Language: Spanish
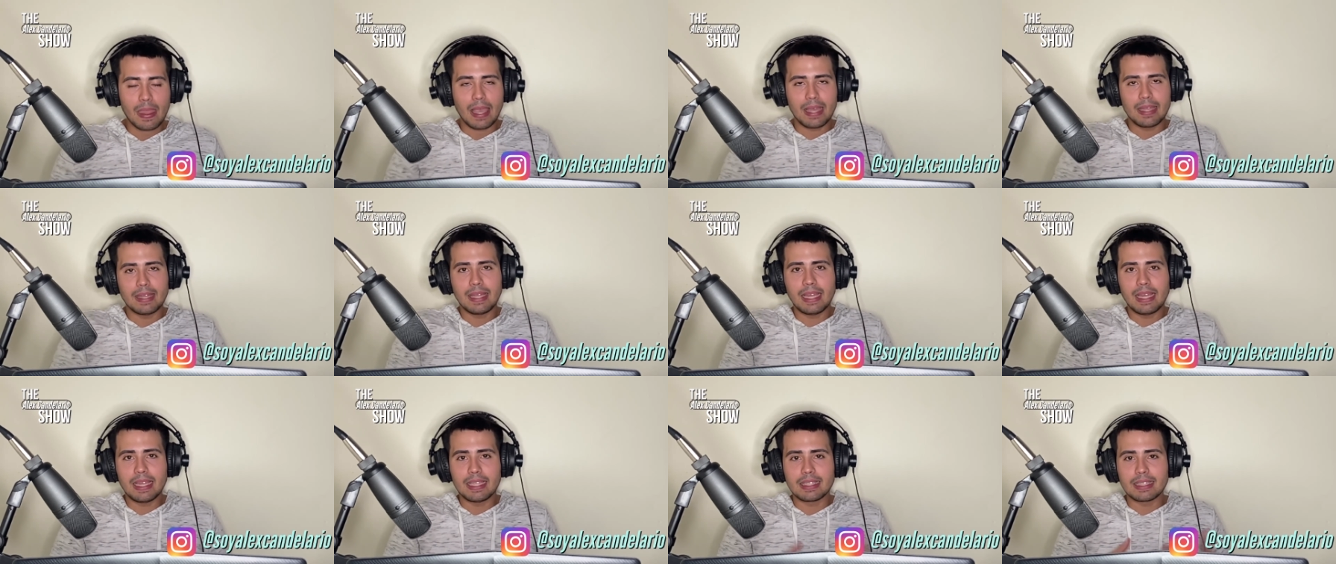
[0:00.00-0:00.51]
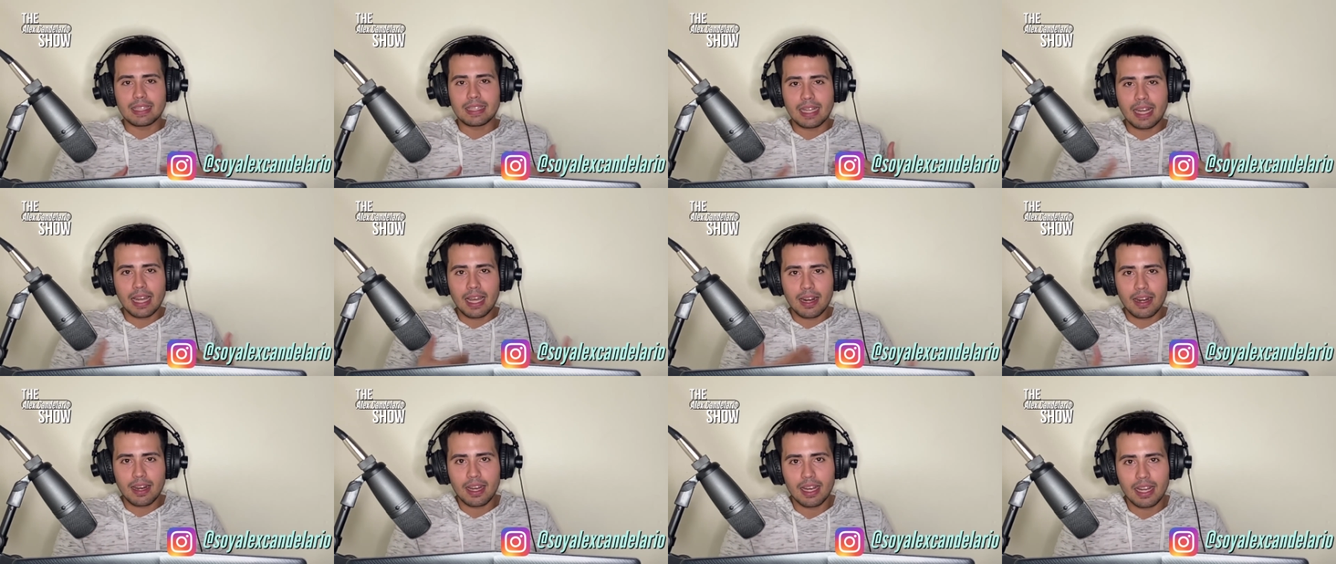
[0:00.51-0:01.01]
de
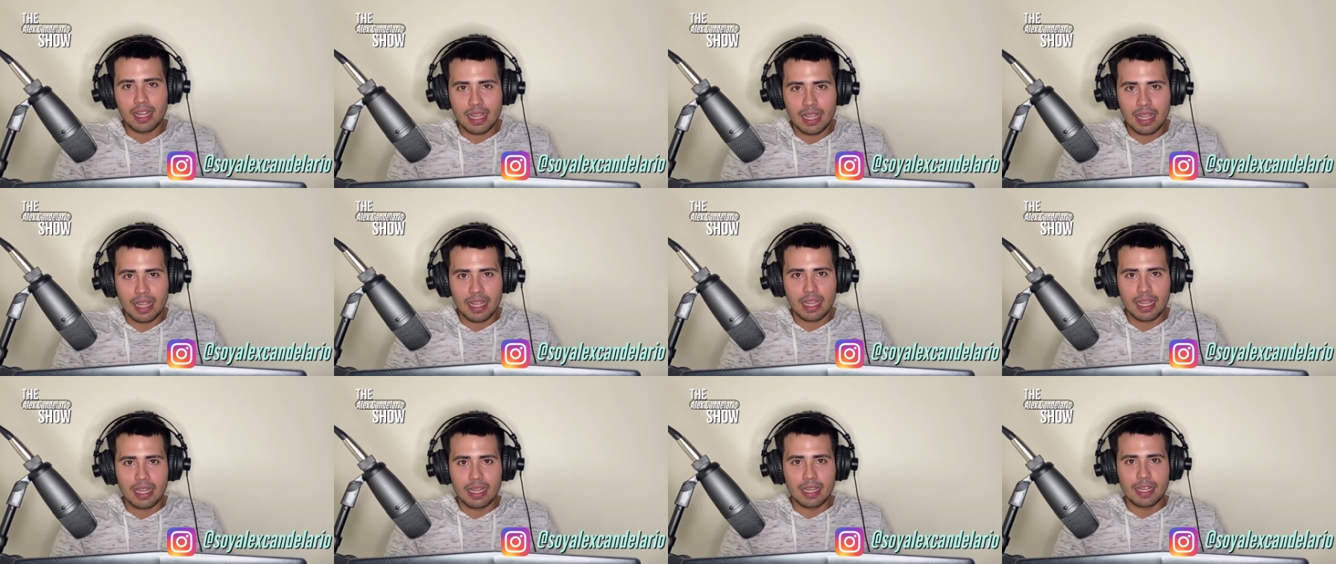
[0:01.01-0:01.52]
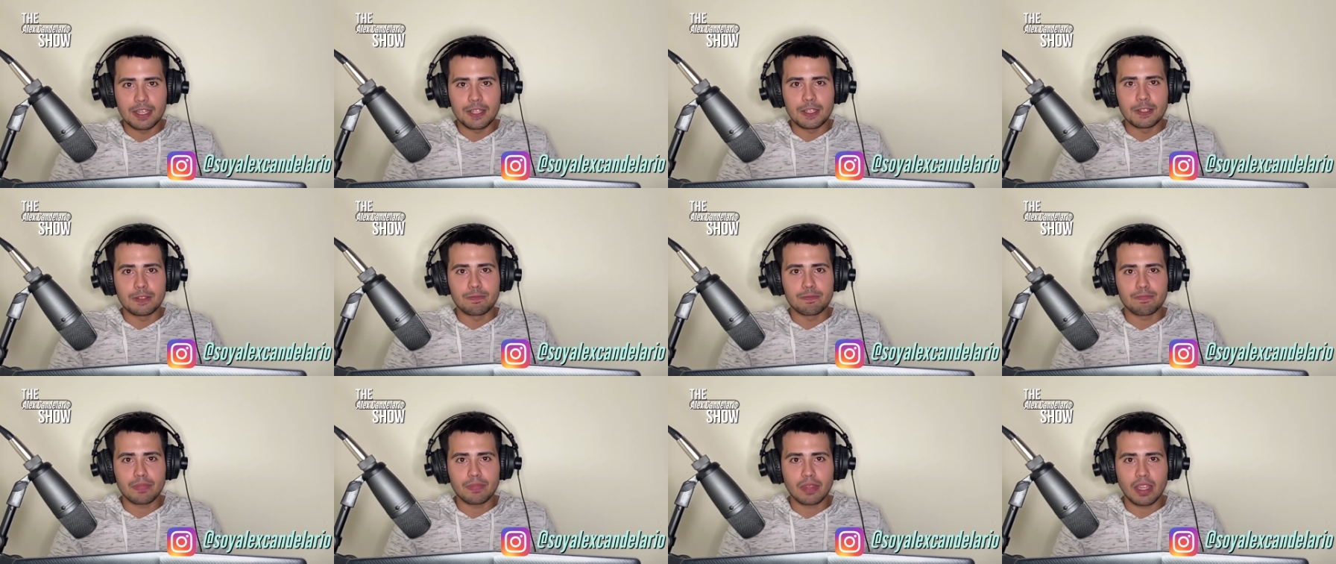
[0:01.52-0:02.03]
entrar en,
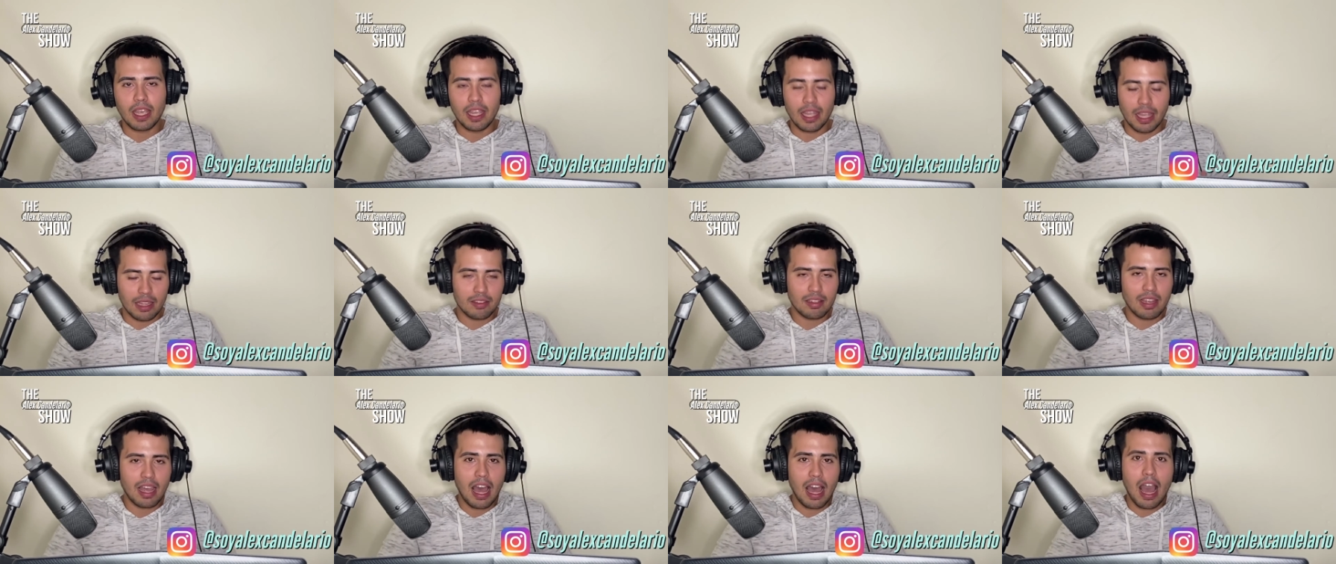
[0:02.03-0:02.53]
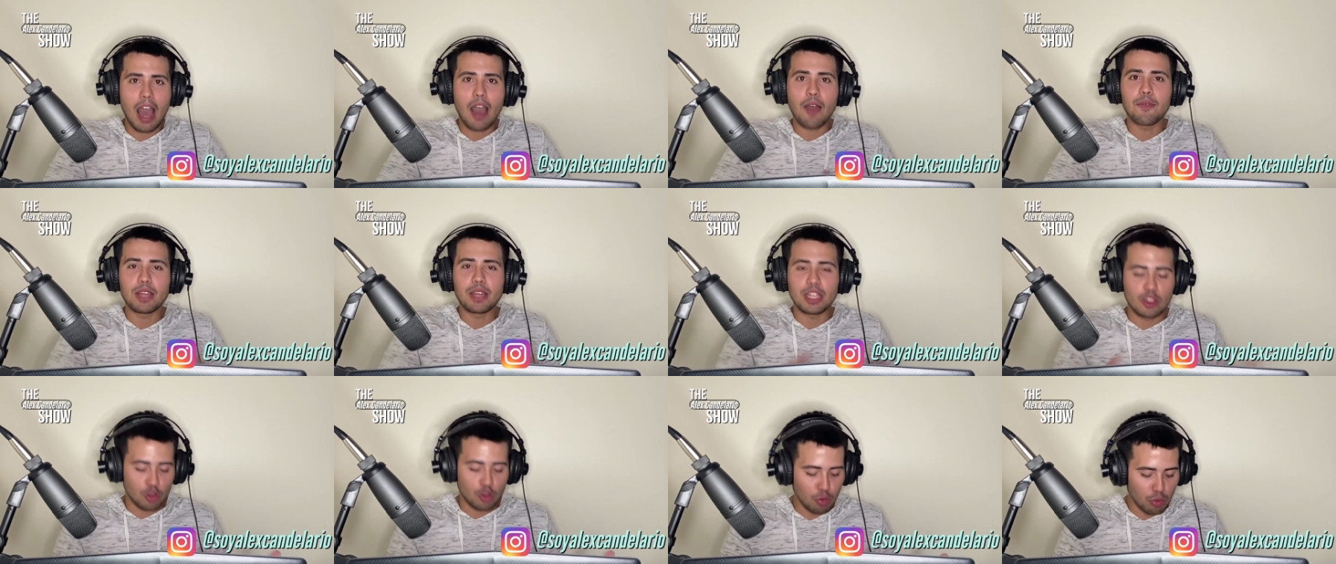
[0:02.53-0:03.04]
en esa
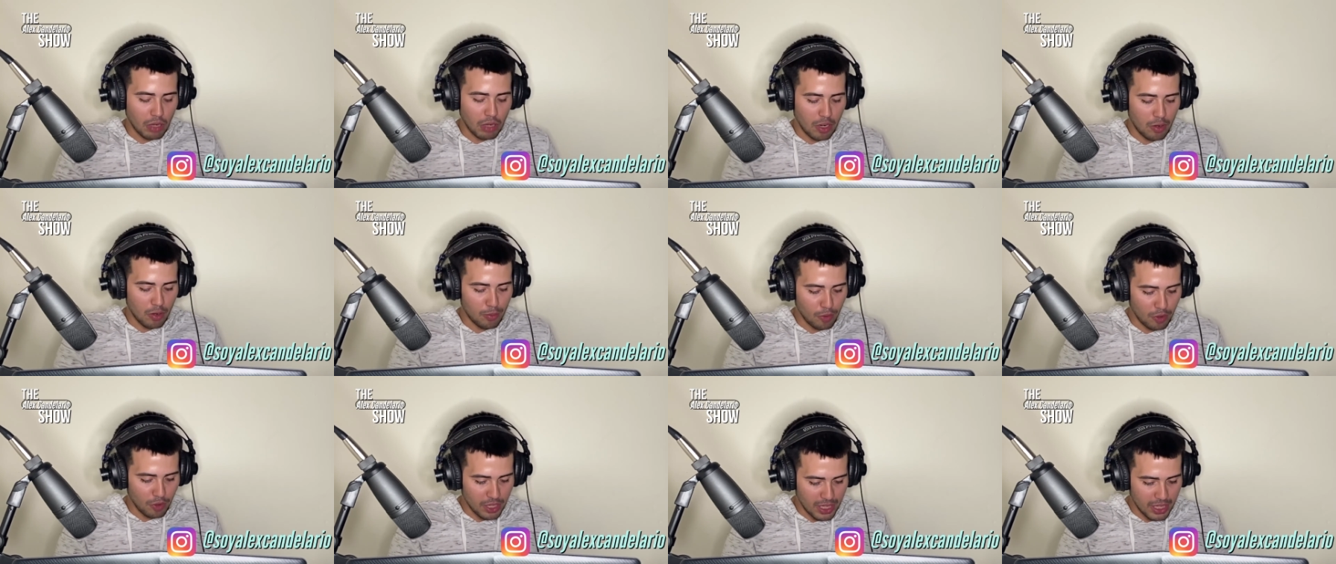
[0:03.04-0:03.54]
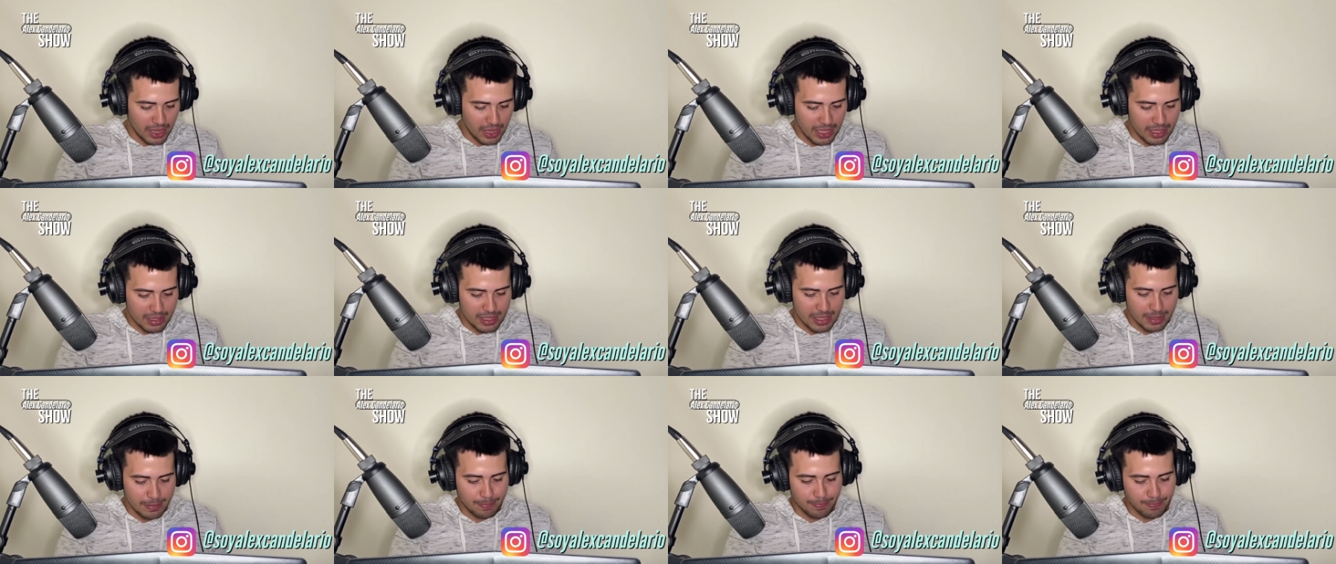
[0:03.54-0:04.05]
aventura, como quien
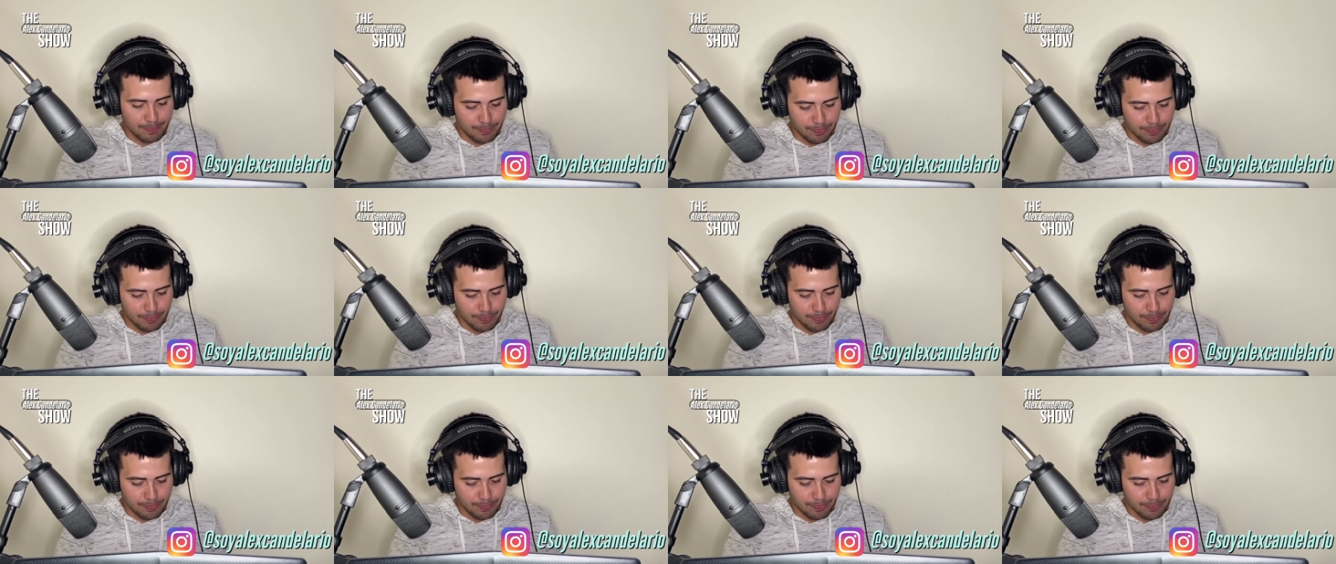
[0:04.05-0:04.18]
dice.